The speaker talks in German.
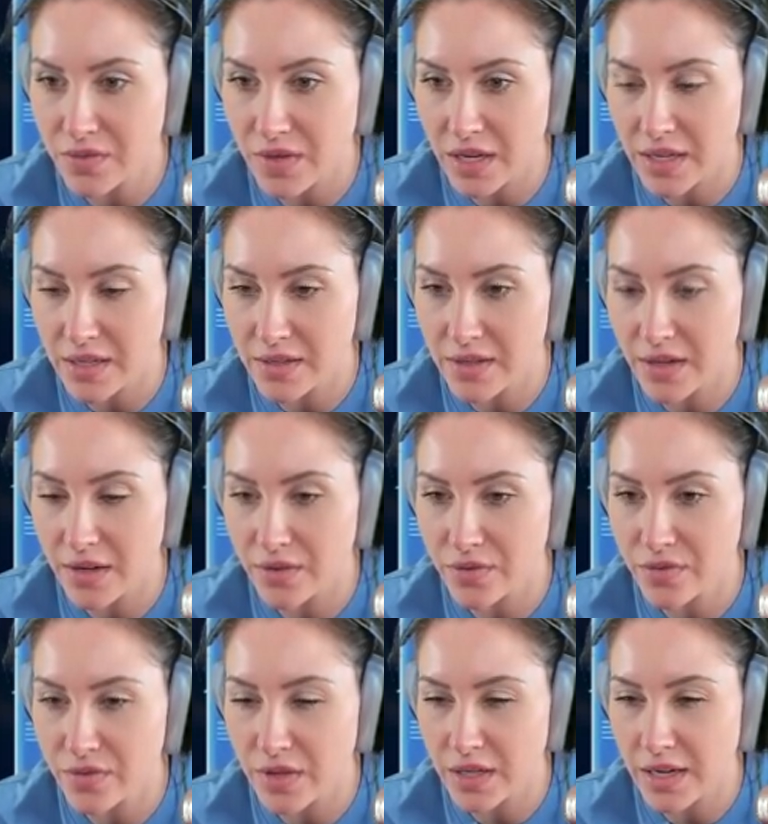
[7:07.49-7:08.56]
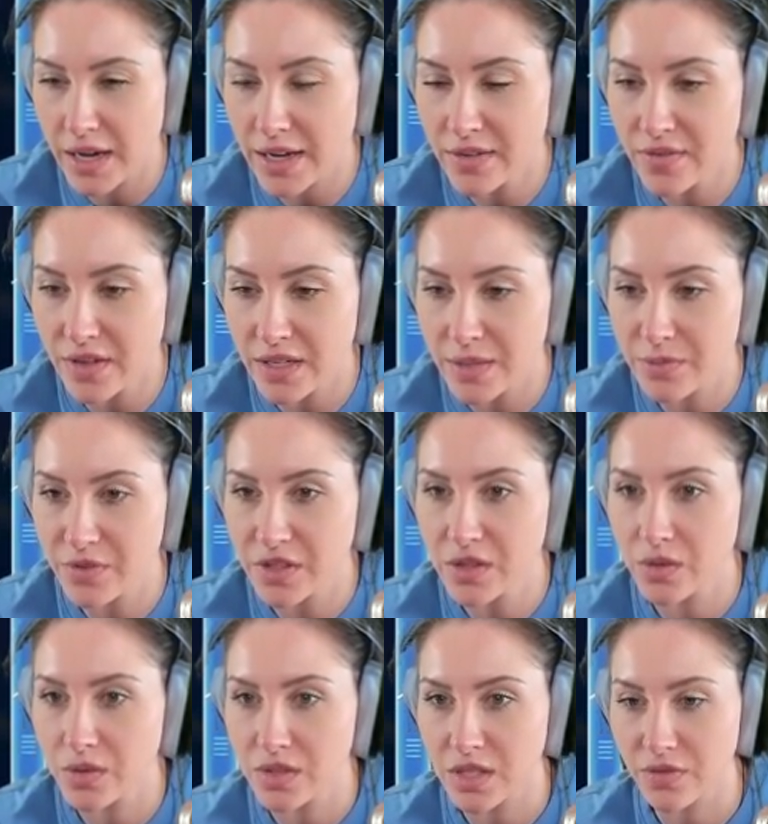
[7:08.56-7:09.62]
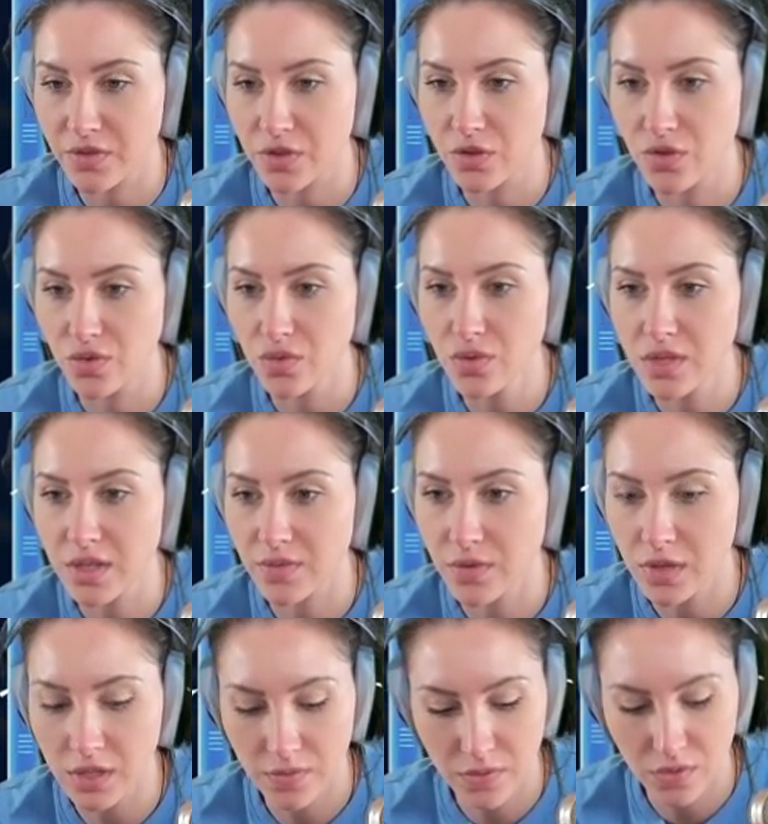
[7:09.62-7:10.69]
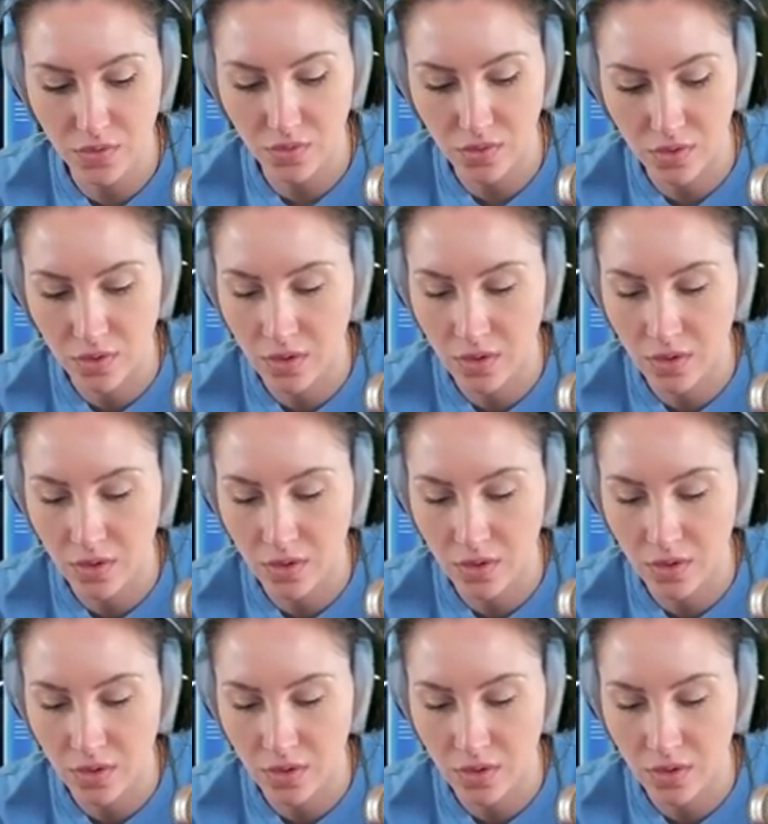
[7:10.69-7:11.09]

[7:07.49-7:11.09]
ein, auf äh, einfachen Empfindungen. Ist ja voll süß, ja wirklich wie so ein,